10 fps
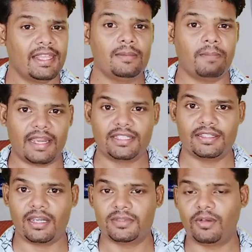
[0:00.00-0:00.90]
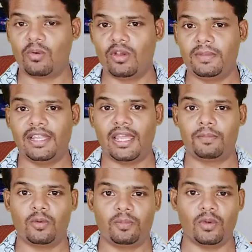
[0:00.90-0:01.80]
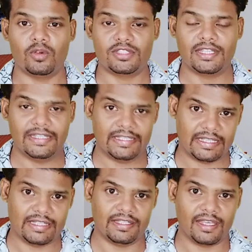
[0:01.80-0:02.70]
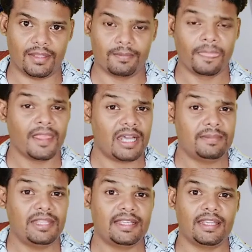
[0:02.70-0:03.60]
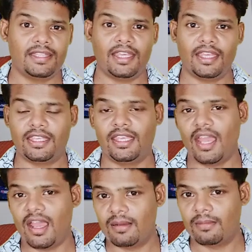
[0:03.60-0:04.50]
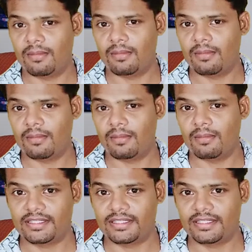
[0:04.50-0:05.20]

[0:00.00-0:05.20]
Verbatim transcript: भारत के अंदर अभी तक कोई भी लैपटॉप लॉन्च नहीं किया है अब देखना ये है कि भारत के अंदर